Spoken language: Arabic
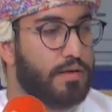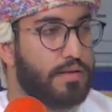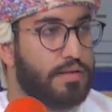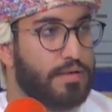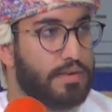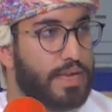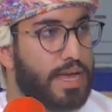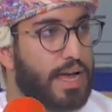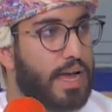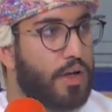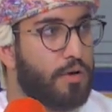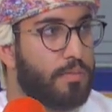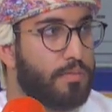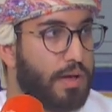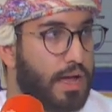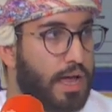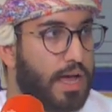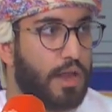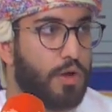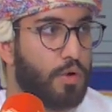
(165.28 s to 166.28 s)
داعم
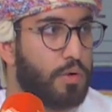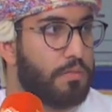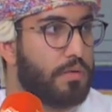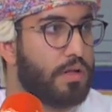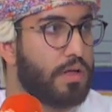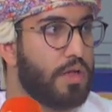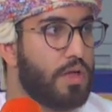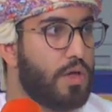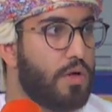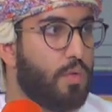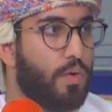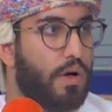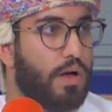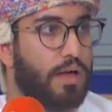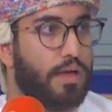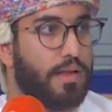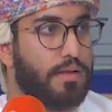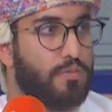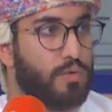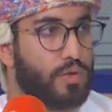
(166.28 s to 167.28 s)
حالهم
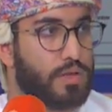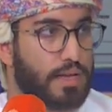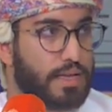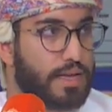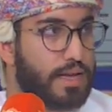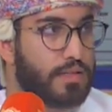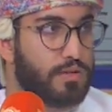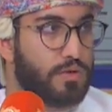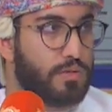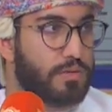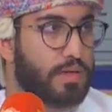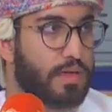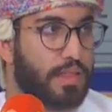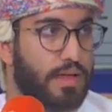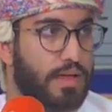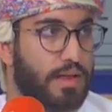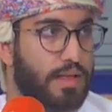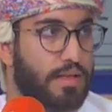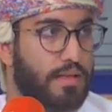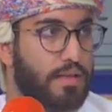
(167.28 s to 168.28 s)
ولمنتجاتهم
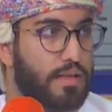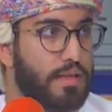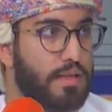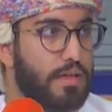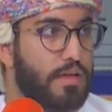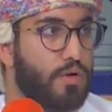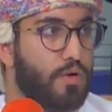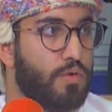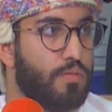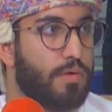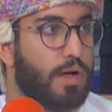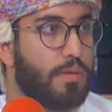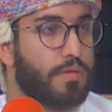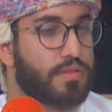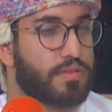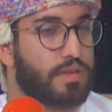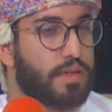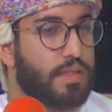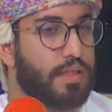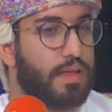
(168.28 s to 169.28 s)
كذلك نعم. وما
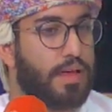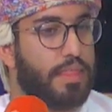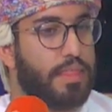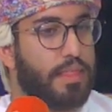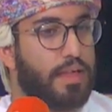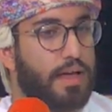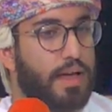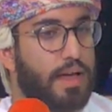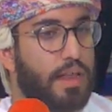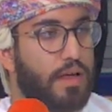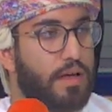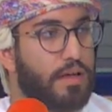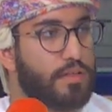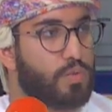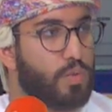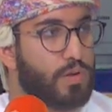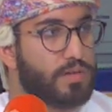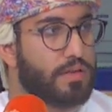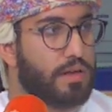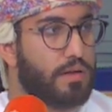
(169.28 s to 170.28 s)
بس كذا هذا
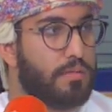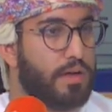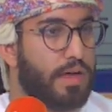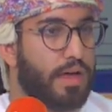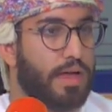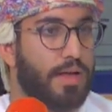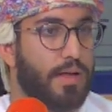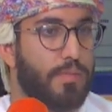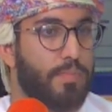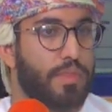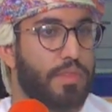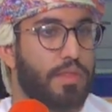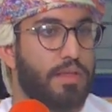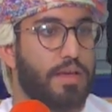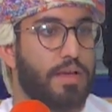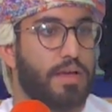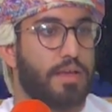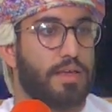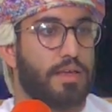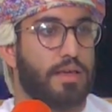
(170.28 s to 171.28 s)
حلقة وصل مع
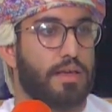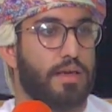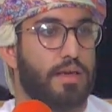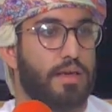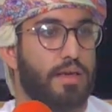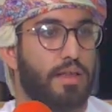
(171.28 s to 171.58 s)
يعني